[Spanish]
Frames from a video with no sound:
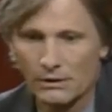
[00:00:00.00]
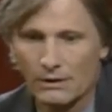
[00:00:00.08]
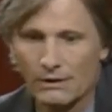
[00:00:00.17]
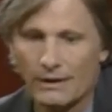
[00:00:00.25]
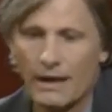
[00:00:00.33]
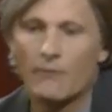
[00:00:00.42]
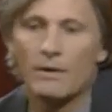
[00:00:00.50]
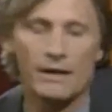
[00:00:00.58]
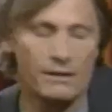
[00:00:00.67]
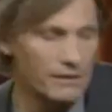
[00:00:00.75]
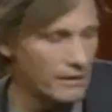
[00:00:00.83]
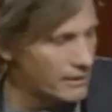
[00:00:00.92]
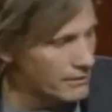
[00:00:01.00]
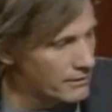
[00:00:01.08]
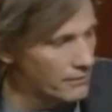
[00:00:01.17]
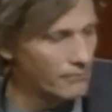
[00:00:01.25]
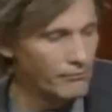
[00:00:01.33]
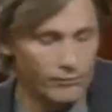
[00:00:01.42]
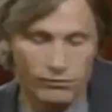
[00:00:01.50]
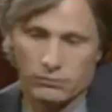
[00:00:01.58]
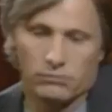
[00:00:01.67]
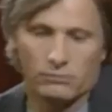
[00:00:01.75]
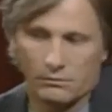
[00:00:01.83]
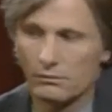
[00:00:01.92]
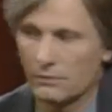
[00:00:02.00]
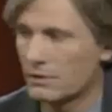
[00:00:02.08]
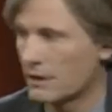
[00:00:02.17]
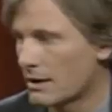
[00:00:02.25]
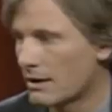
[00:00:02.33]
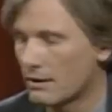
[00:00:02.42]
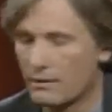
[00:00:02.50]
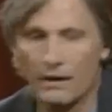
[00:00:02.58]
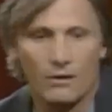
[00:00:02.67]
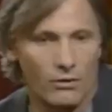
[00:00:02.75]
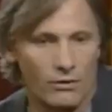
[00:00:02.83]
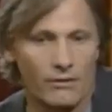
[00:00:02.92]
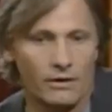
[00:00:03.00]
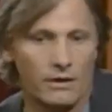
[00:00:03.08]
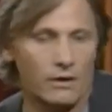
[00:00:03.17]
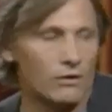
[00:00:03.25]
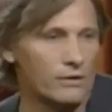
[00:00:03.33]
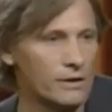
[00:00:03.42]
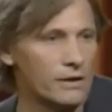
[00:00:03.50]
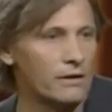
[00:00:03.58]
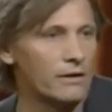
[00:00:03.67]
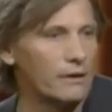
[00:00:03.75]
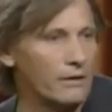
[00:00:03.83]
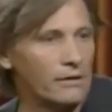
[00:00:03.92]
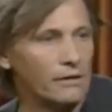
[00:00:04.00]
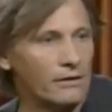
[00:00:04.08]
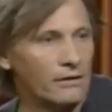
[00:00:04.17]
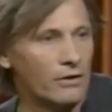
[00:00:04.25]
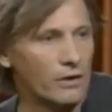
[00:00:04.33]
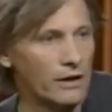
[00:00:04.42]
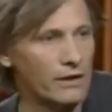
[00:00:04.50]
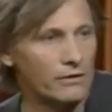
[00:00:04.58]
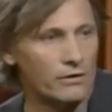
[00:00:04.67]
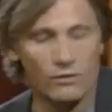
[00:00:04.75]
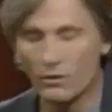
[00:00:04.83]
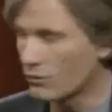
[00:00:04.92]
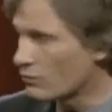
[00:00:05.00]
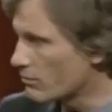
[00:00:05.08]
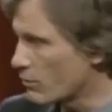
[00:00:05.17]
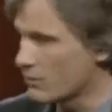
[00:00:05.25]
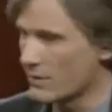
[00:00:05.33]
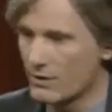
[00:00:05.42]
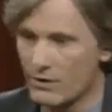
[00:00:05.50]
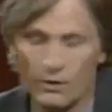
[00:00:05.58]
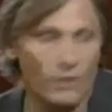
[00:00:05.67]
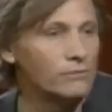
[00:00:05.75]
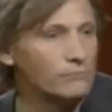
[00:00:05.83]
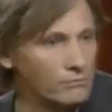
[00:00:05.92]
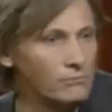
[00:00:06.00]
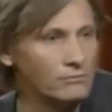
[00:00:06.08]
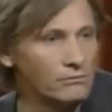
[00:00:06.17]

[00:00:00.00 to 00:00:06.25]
y a veces Tienes que estar obviamente consciente de los gestos o tu posición,